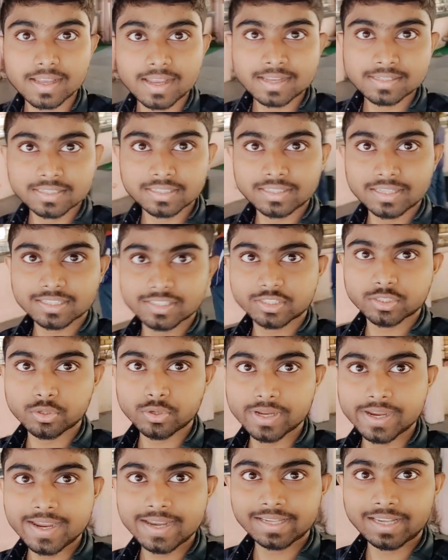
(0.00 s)
এই যে দেখছো
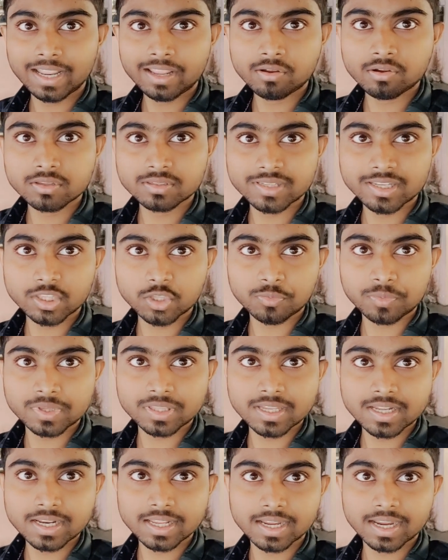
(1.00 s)
এইটাই হচ্ছে
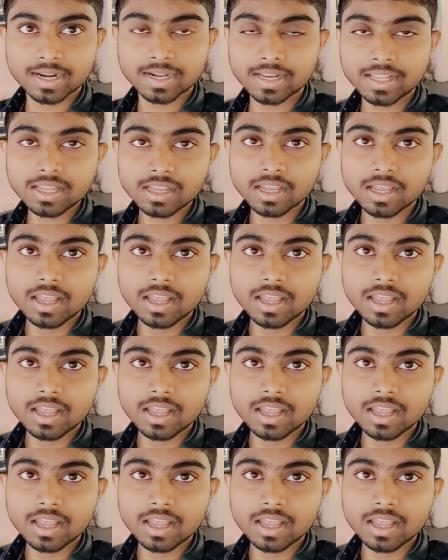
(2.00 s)
তোমাদের এখানে